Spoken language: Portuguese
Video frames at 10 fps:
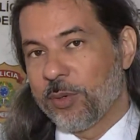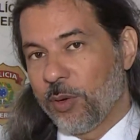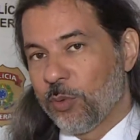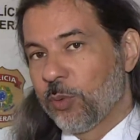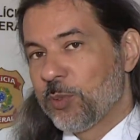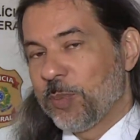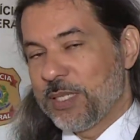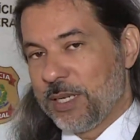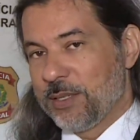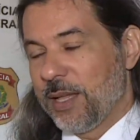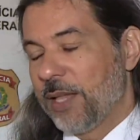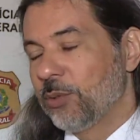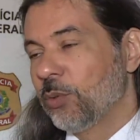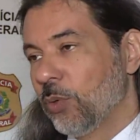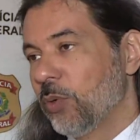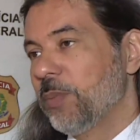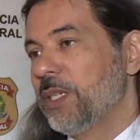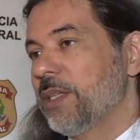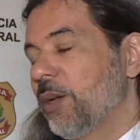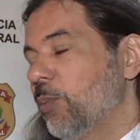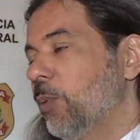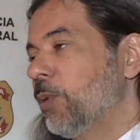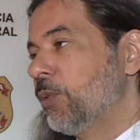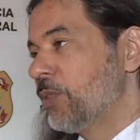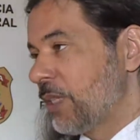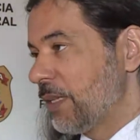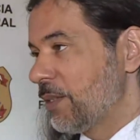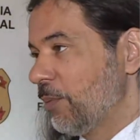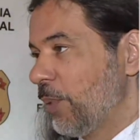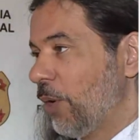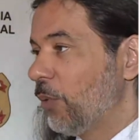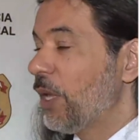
que é o grupo especializado do Ministério Público do Estado de São Paulo.